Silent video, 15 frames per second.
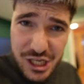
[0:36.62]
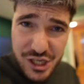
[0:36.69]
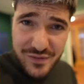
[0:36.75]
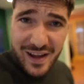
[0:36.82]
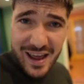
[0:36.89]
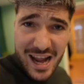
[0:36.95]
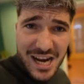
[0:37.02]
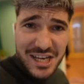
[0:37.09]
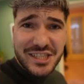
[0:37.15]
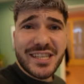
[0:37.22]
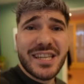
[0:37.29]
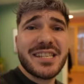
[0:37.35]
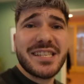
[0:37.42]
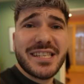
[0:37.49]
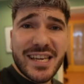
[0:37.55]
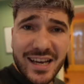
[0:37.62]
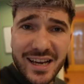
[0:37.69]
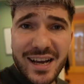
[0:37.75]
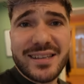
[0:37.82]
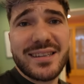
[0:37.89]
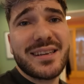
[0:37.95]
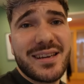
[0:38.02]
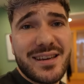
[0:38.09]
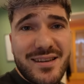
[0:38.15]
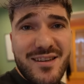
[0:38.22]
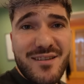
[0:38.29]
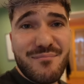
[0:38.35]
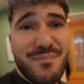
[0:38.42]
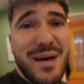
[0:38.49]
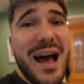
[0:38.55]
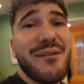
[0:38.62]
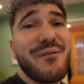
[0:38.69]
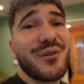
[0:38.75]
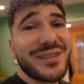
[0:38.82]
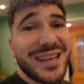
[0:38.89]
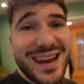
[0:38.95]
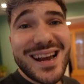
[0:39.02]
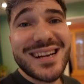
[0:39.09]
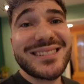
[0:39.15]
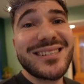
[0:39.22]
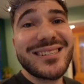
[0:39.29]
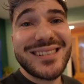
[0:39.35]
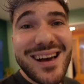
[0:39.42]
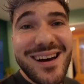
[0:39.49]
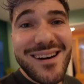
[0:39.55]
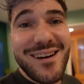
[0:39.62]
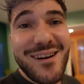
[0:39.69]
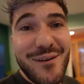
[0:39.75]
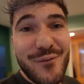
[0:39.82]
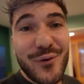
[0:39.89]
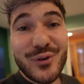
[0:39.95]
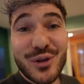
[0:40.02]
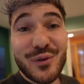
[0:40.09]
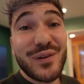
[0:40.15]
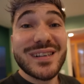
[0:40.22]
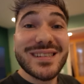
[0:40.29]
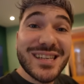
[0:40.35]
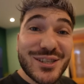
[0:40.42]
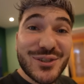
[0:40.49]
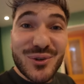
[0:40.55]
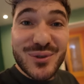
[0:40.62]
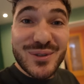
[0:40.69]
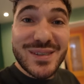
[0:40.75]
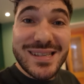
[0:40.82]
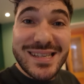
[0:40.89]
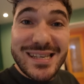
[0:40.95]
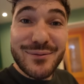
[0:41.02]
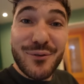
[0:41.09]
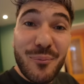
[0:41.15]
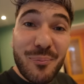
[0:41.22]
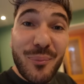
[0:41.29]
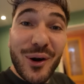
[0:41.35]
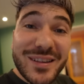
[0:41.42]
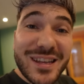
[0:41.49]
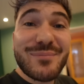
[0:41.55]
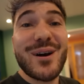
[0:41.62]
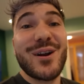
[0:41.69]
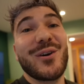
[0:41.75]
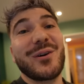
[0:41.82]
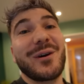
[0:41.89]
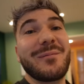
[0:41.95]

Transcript: je vais aller acheter des tickets à gratter. Mais avant d'aller acheter ça, faut que je fasse des choses qui vont porter malheur.